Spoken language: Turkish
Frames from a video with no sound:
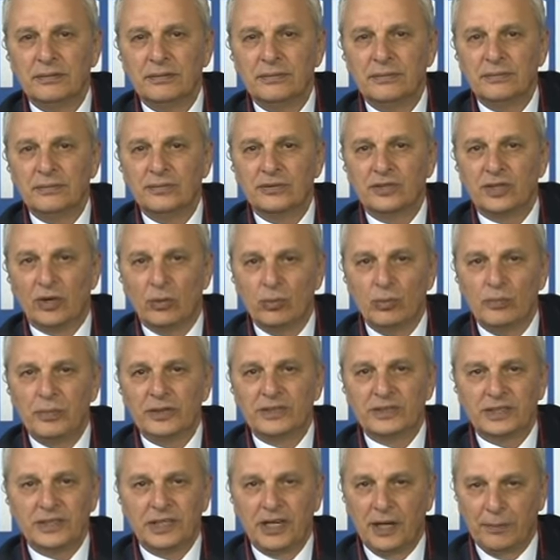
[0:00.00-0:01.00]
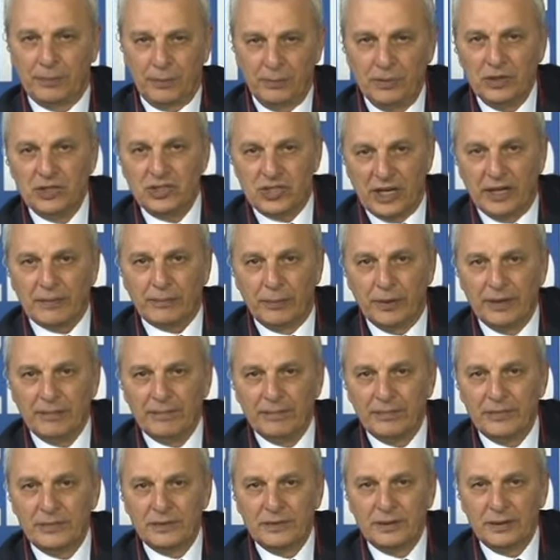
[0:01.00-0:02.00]
savunmasını yapabilecek mi?
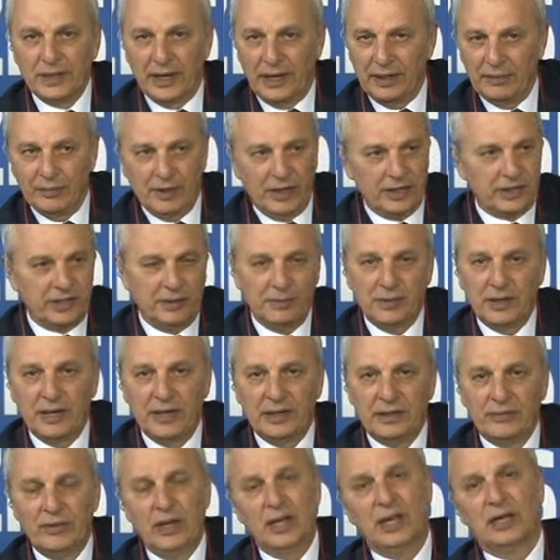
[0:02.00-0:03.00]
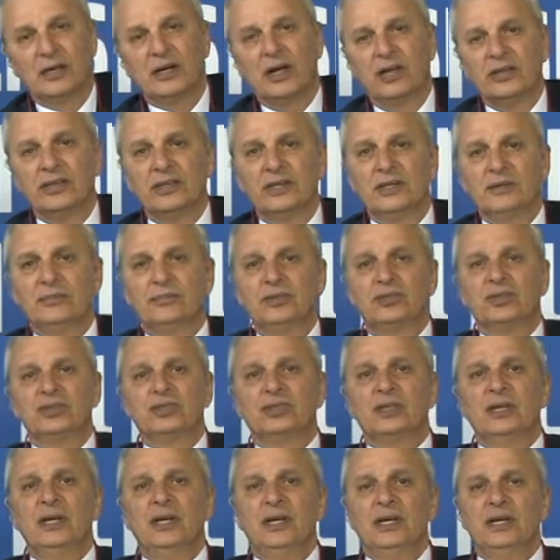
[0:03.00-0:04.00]
Yani mahkemelerde valla kandırılmışız.
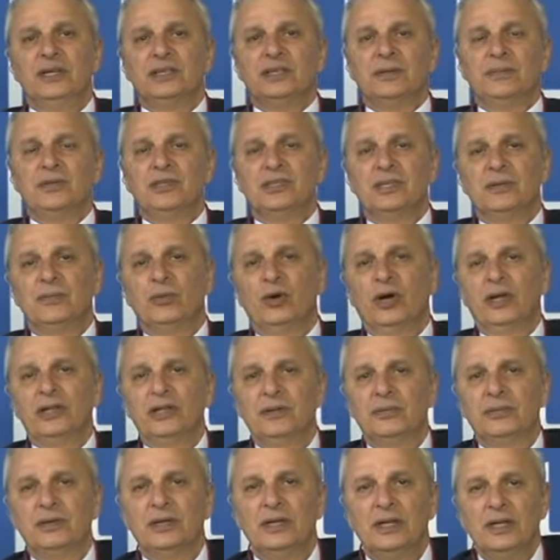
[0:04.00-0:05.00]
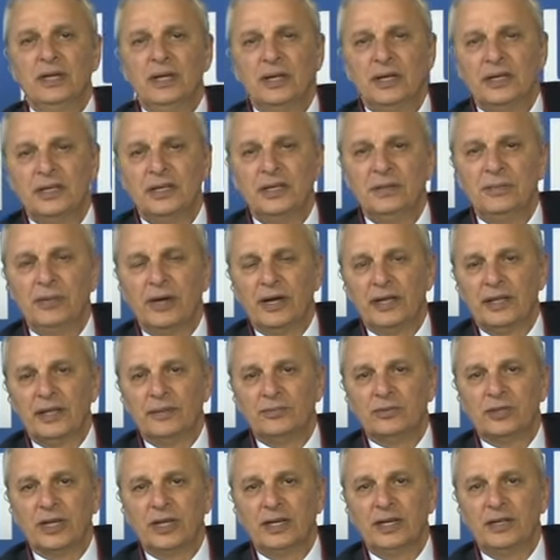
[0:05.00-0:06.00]
İşte biz de bu adamı iyi bir
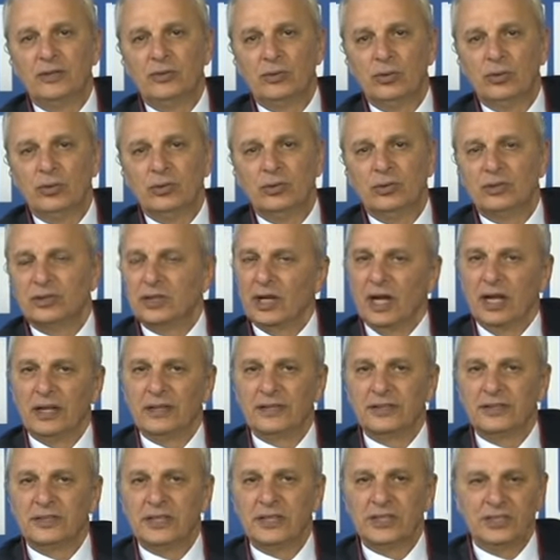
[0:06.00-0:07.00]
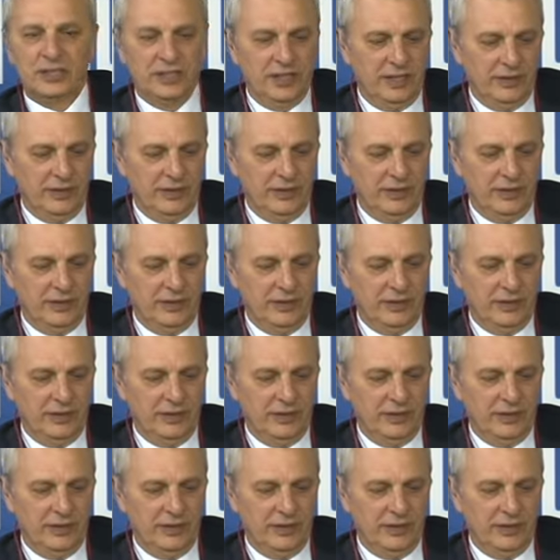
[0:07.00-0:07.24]
adam zannediyorduk. İşte alnı secdeye